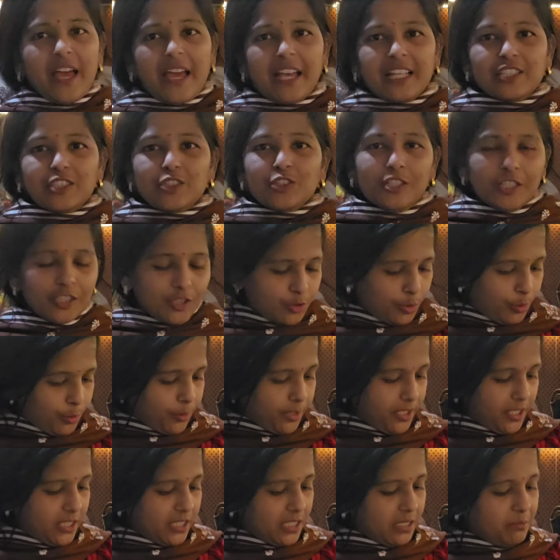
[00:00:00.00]
एक्चुअली
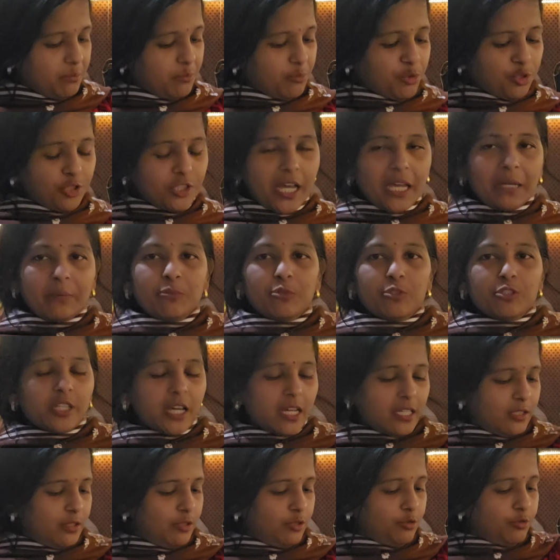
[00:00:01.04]
थोड़ी सी मुरझाई
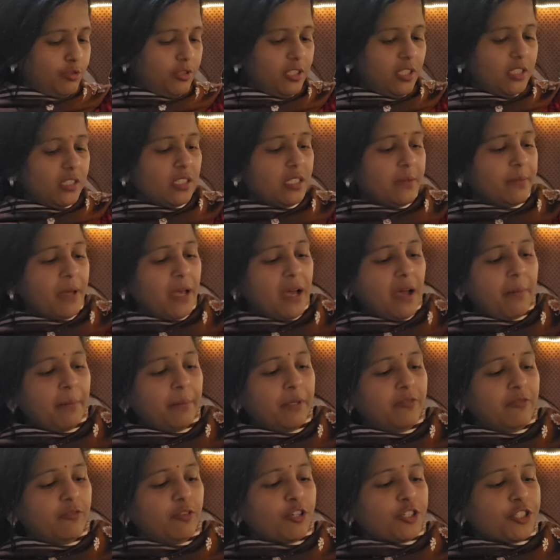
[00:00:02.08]
मुरझाई सी हो रही है इसलिए मैं
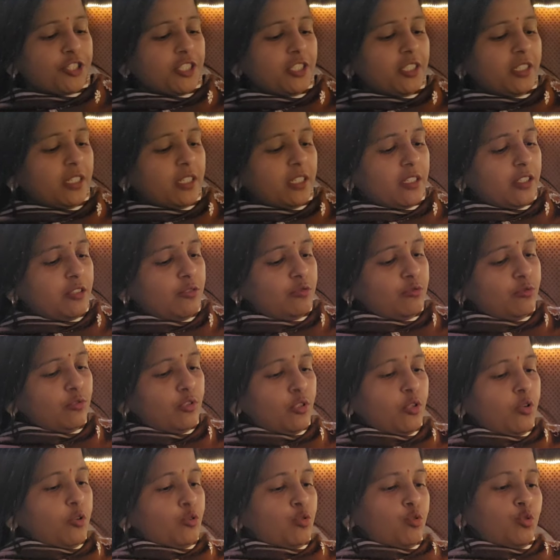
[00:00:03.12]
अभी वॉश नहीं कर रही
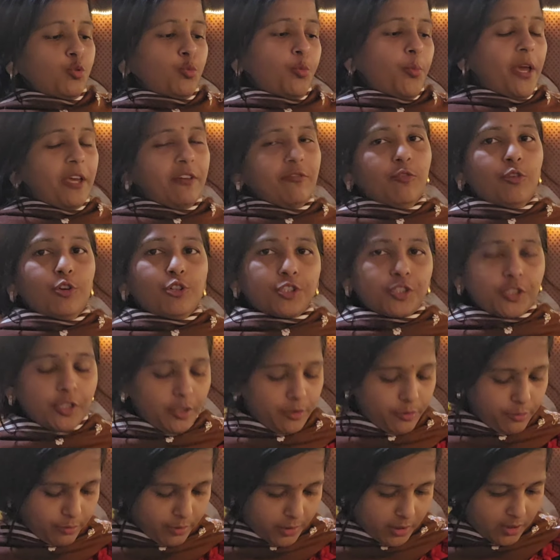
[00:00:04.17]
हूँ सुबह ही वॉश
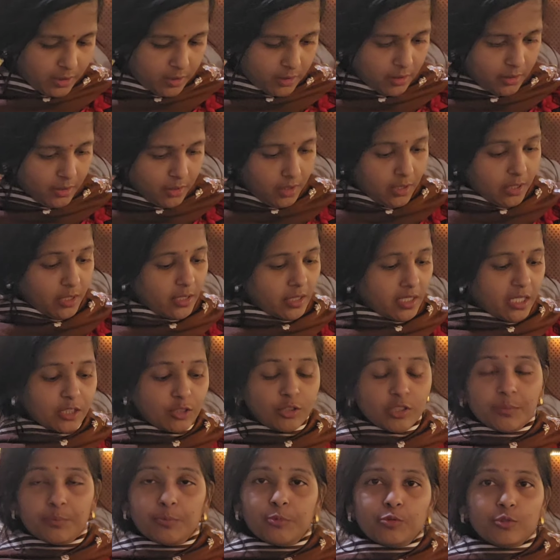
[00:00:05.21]
करूँगी नहीं तो
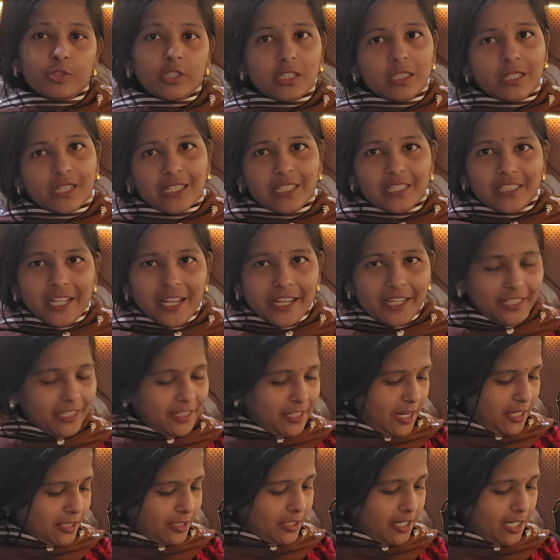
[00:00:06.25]
ये पूरी गल जाएगी
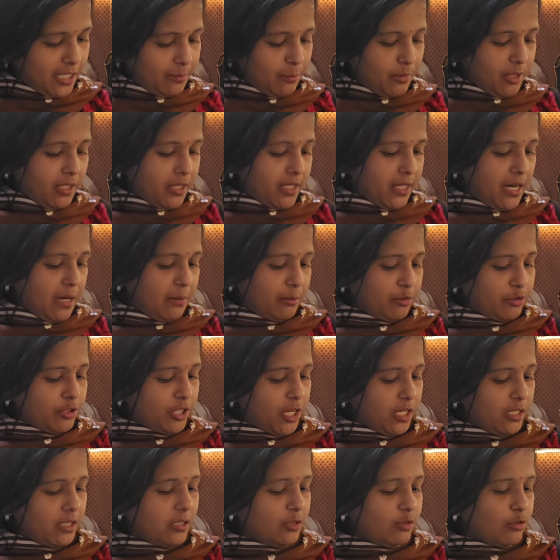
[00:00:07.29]
रात रात में ख़राब हो
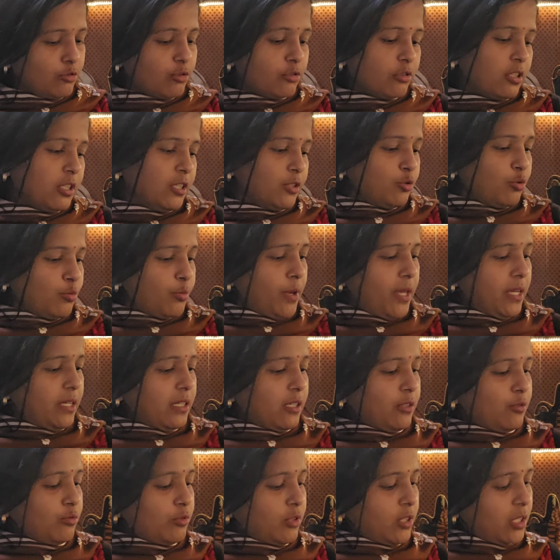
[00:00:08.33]
जाएगी तो इसलिए सुबह ही
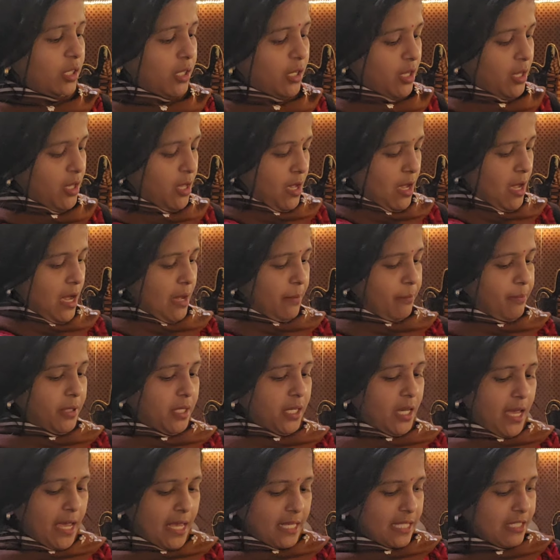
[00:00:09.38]
करूँगी अभी
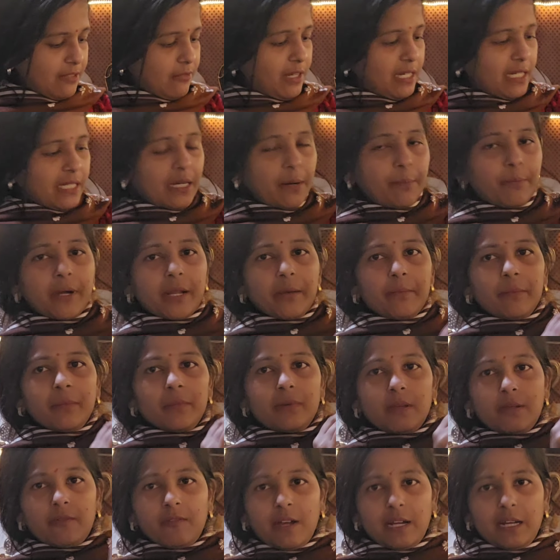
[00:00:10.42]
ऐसे वाले कपड़े
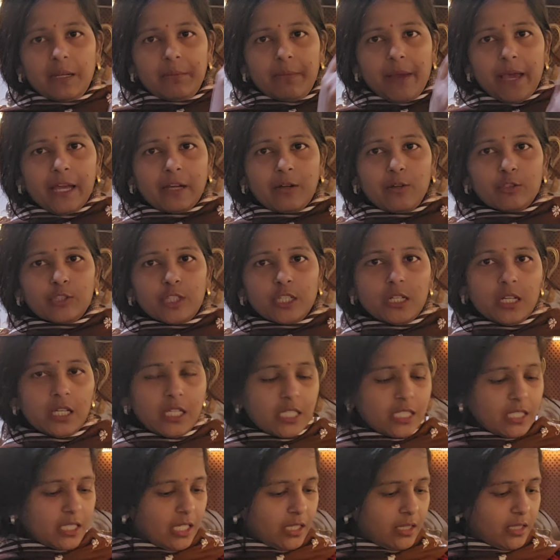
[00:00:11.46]
वाले बैग होते हैं ना
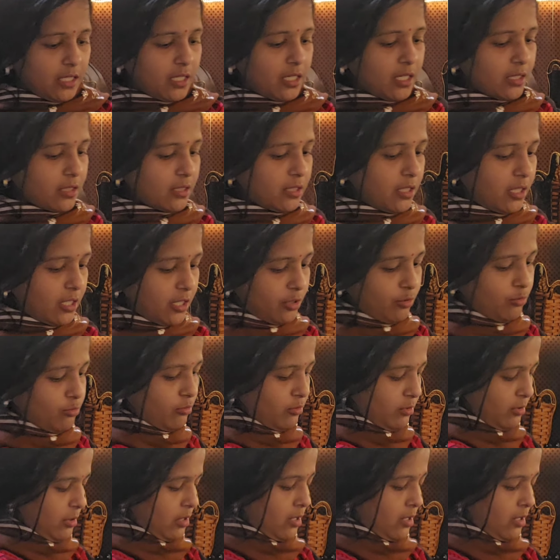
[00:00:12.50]
इसके अंदर रख दे रही हूँ